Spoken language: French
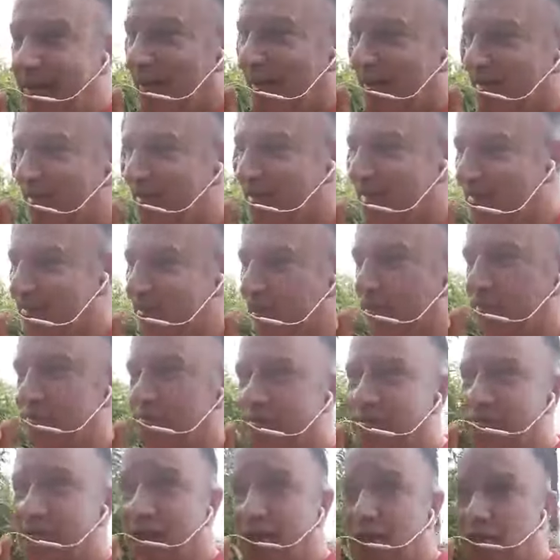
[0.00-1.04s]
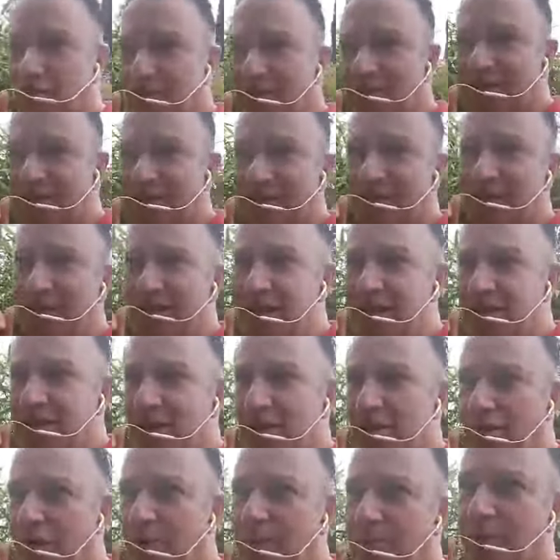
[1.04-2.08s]
à distance, à domicile
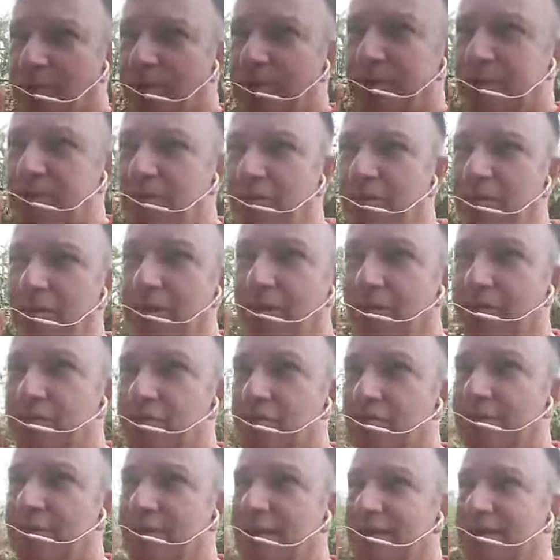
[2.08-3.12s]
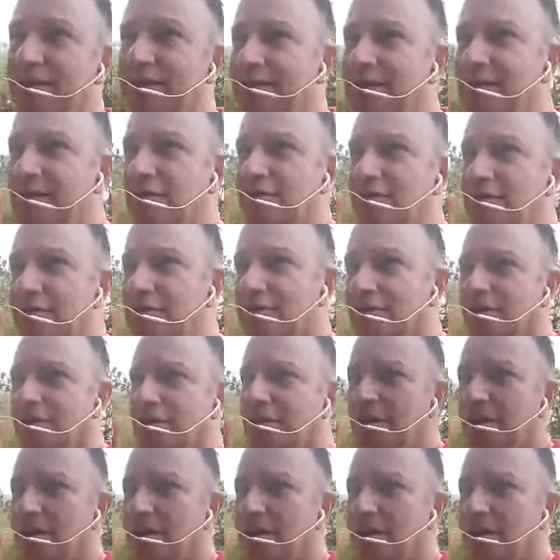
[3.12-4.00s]
déjà dans un premier temps et ensuite à distance.